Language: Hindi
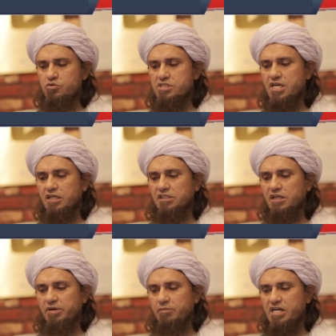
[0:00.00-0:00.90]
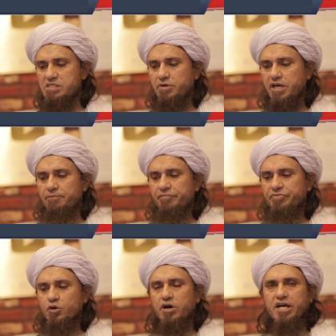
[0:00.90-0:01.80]
उसकी इब्तदा में नमाज़ पढ़ें
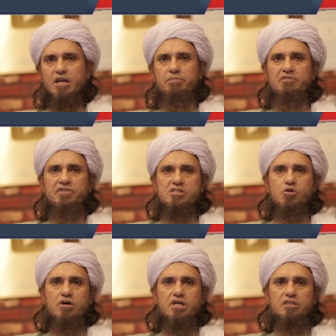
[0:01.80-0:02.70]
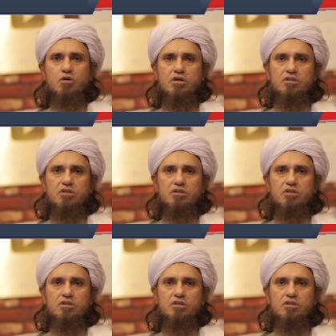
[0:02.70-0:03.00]
और अगर बिलफर्ज औरत